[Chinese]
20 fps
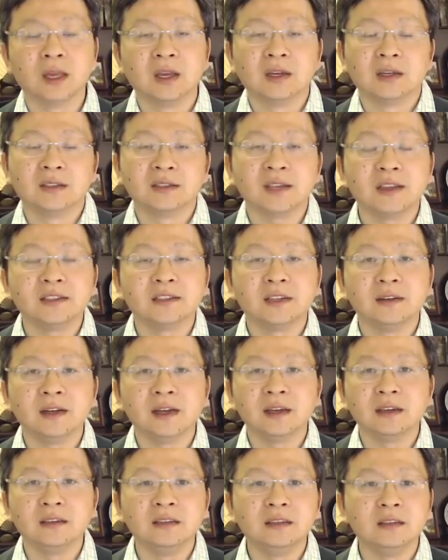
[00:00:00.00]
在人
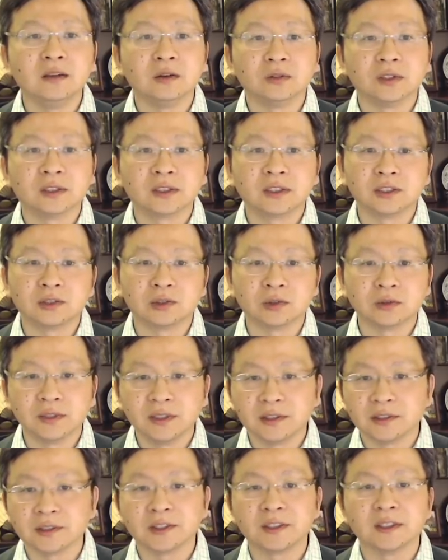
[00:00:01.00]
类已有的各种
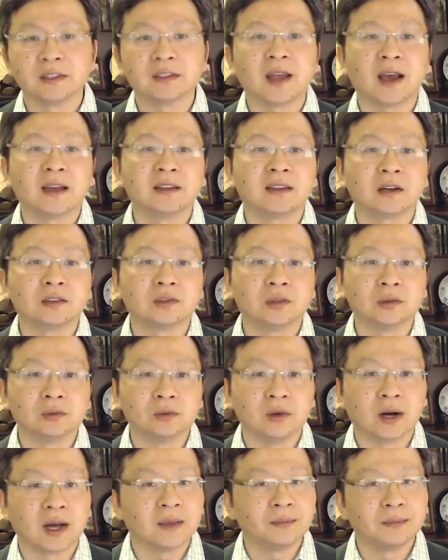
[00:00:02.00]
意识形态当中，
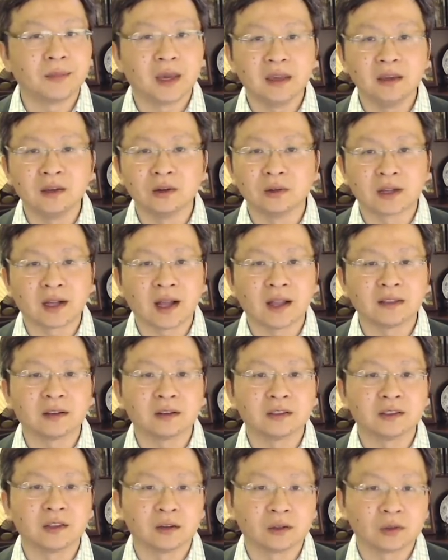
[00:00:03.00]
我还没有看
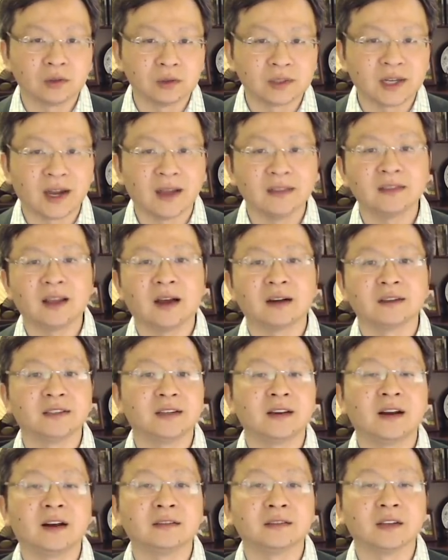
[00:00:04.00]
到像共产党
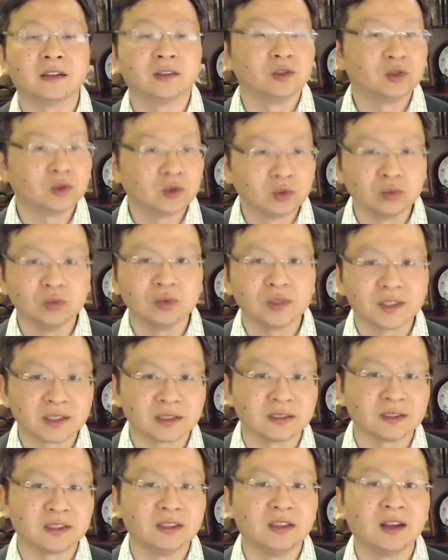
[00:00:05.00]
这样的如
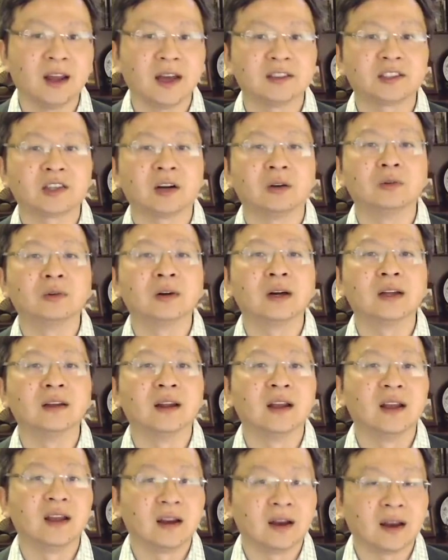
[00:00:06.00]
此依赖仇恨
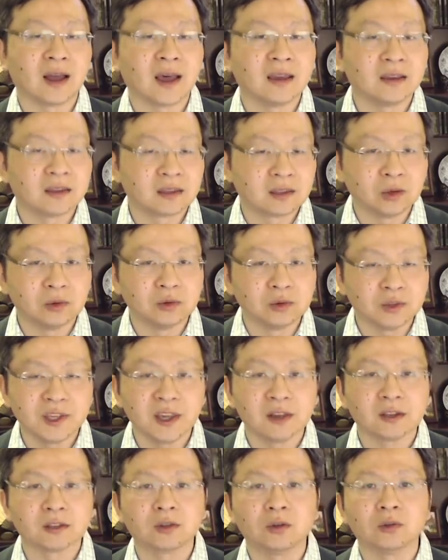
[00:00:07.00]
来构
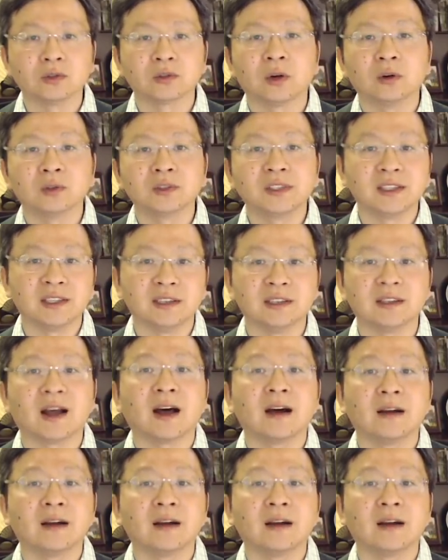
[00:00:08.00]
建共同体的。